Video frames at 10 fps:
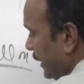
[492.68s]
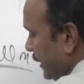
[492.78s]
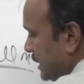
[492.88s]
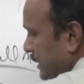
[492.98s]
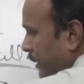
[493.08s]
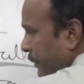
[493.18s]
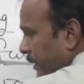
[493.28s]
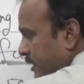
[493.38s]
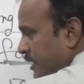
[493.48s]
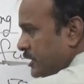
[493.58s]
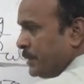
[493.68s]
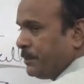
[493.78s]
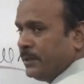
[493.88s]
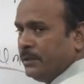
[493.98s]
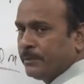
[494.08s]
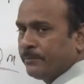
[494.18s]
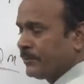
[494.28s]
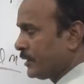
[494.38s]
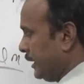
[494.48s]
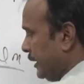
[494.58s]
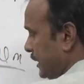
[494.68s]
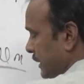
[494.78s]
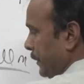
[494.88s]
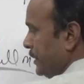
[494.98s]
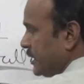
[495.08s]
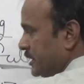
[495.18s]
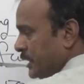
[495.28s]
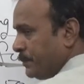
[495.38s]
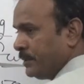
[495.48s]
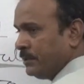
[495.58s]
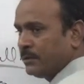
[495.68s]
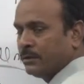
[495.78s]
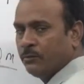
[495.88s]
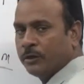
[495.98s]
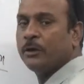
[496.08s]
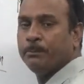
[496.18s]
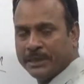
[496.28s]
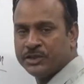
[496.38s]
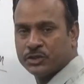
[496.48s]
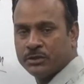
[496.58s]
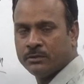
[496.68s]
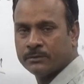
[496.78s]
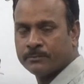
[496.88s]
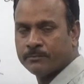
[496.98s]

इंग्लिश में भी संक्षेपण हिंदी में भी संक्षेपण वही कॉम्प्रिहेंशन